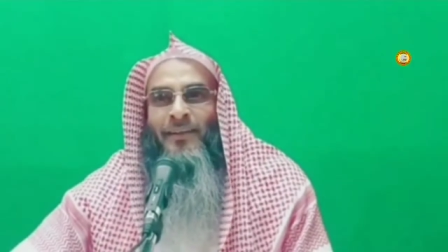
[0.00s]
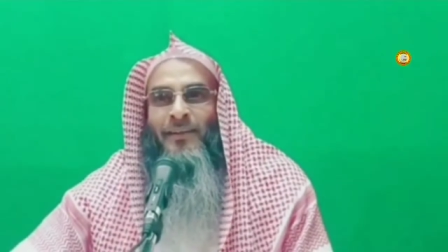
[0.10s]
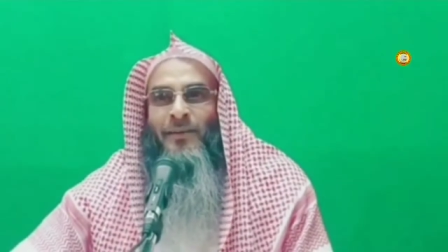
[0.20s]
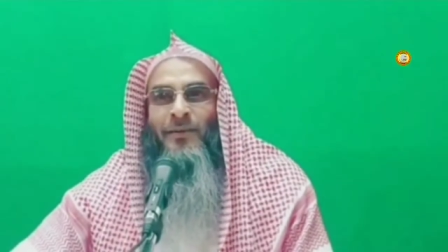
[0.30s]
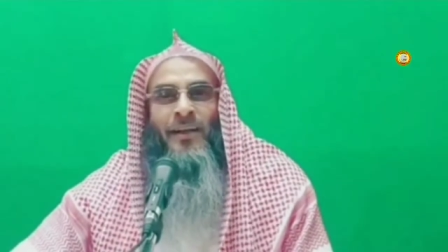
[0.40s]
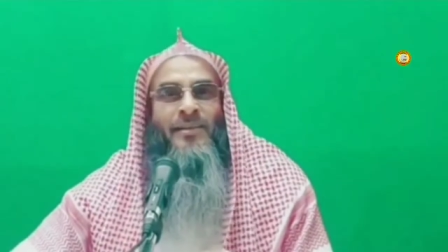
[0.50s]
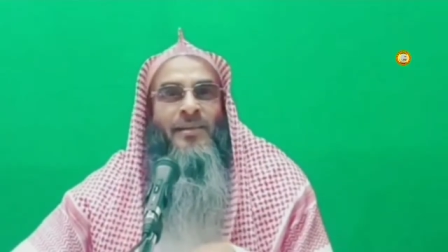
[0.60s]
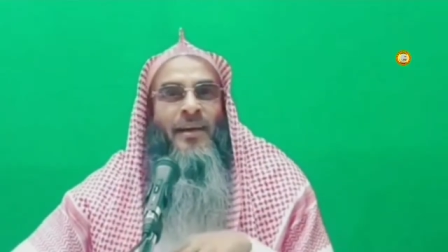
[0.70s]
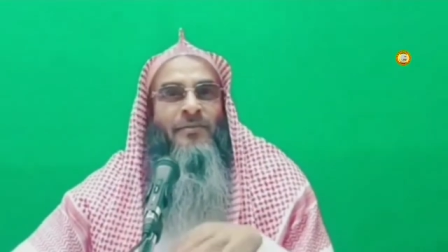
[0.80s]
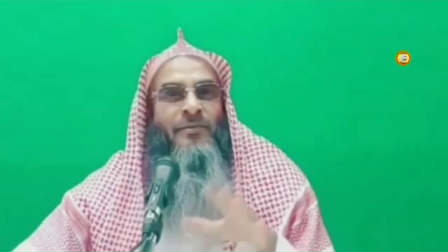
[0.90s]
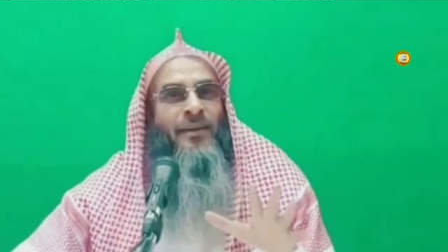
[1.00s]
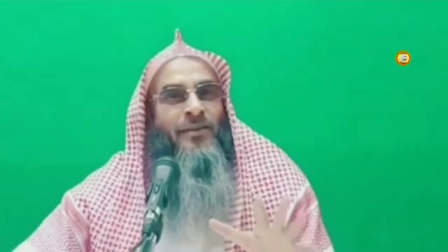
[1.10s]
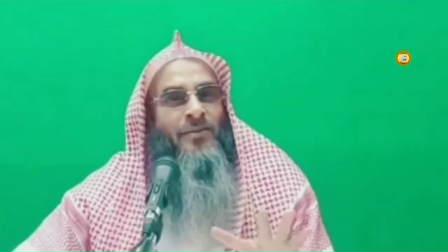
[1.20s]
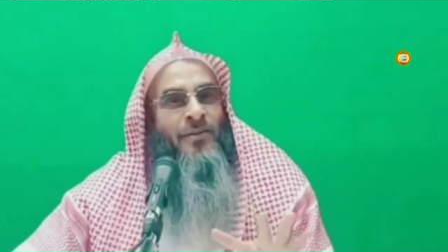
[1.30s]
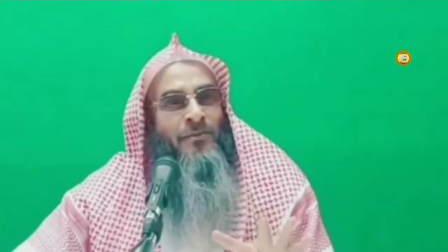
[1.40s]
তখন আর সাপকে
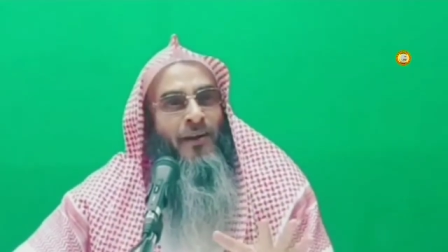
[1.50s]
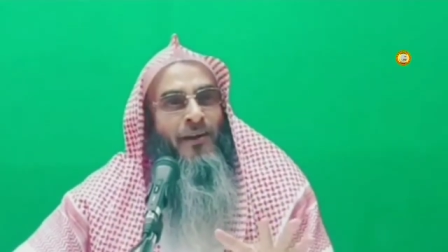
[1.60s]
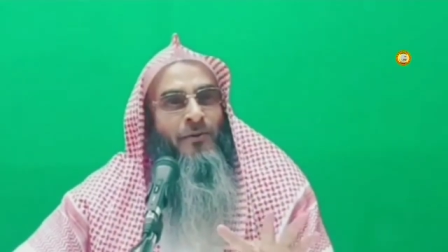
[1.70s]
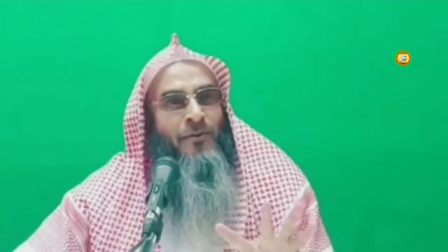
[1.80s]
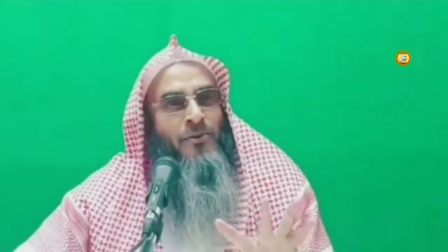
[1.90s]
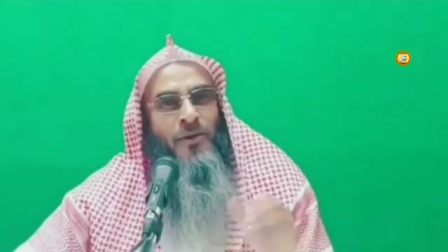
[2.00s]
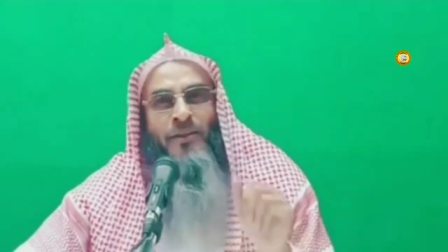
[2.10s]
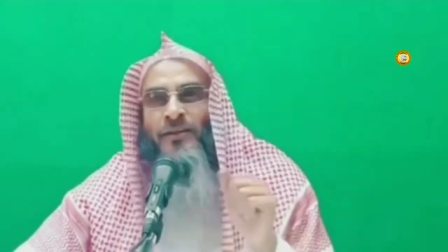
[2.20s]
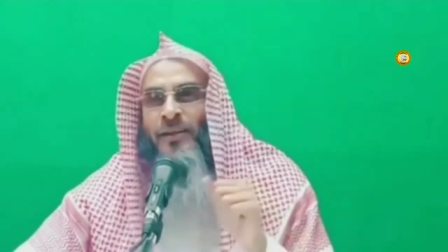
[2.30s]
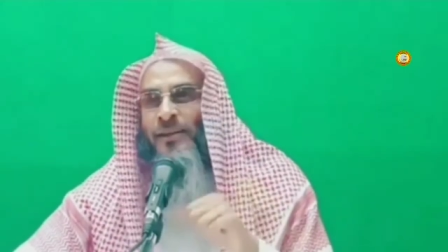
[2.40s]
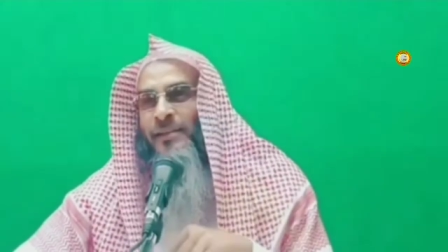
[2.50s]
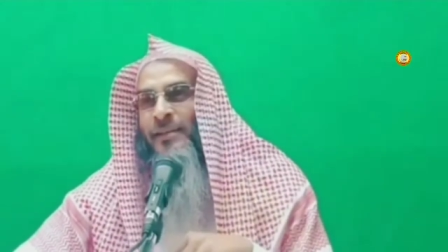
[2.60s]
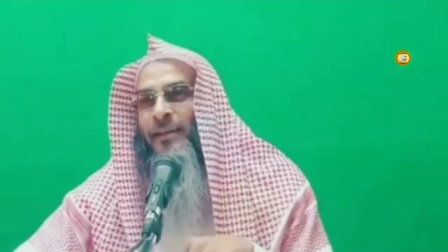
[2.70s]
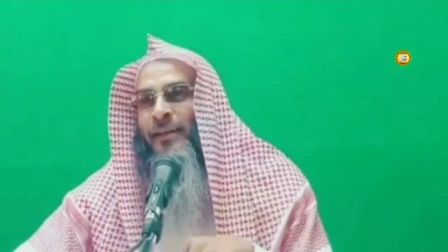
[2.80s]
কিছুই বলেনি ও শুয়ে থেকেছে